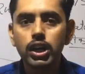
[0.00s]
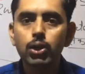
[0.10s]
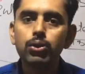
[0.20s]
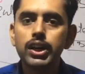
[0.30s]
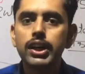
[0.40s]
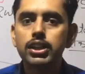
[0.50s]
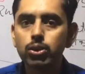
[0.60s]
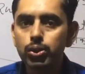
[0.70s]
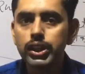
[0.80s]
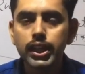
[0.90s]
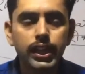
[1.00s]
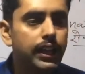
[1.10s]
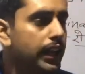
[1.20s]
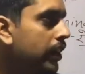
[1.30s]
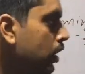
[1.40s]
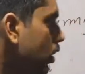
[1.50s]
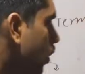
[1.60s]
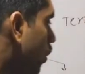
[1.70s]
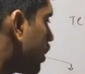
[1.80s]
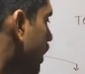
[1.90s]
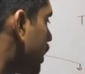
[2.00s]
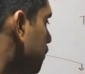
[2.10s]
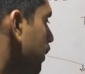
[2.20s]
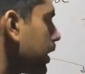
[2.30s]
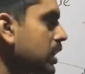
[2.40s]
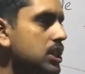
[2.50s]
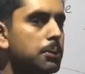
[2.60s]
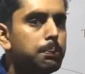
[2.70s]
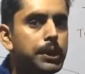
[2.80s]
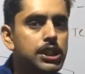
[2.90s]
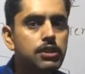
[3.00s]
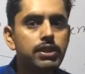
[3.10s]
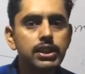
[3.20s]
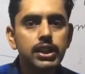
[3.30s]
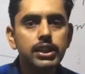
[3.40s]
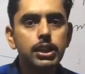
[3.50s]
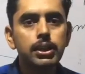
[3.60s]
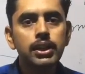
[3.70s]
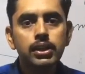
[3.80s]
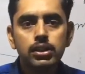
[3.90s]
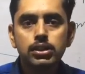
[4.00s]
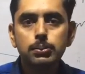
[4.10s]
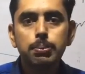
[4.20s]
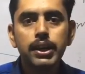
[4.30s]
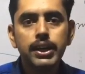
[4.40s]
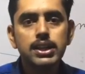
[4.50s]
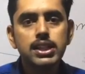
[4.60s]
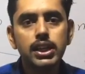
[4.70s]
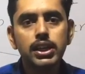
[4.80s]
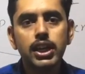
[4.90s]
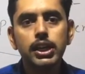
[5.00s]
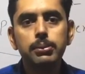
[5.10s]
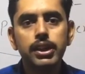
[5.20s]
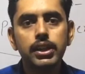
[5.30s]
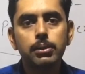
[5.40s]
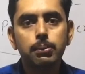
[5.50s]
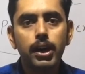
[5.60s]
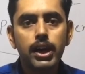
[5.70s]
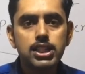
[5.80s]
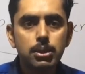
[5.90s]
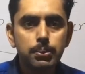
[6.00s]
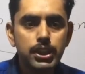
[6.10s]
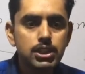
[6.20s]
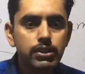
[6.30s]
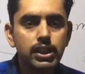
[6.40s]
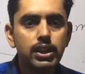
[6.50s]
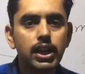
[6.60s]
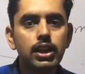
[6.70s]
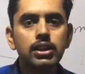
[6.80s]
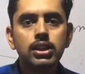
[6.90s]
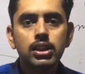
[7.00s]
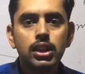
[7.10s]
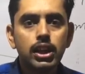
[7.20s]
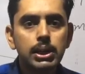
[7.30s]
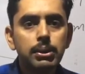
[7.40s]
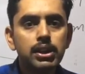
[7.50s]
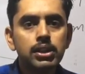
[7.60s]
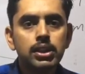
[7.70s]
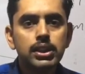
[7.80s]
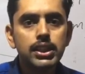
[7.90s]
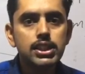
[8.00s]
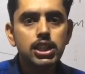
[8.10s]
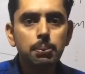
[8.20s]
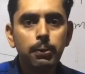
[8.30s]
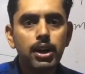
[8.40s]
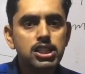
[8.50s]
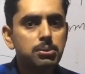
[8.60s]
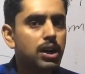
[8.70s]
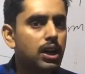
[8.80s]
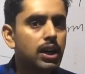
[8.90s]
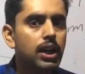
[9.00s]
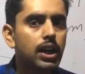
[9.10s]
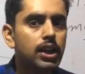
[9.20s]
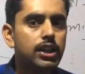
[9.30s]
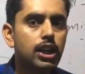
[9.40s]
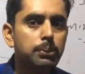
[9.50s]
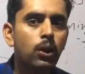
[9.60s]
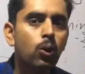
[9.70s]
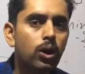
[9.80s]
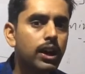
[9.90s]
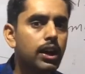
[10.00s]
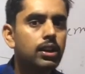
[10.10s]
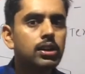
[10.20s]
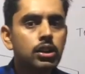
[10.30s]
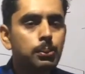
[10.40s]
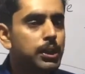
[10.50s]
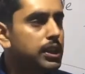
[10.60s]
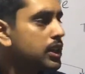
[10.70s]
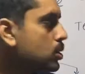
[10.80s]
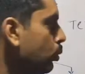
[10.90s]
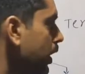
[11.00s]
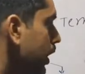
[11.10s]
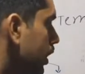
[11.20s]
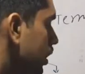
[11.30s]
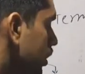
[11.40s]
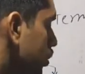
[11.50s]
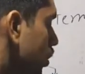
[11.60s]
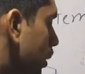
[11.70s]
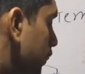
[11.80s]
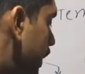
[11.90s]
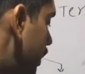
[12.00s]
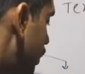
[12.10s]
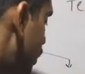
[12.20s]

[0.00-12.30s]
अलाउ करेगा तो ही करेंगे और अगर 12 से 20 वीक तक की प्रेगनेंसी का टाइम है 12 से 20 वीक अगर लगभग तीन से पांच माह का अगर गर्भ हो गया फीटस हो गया तो हमें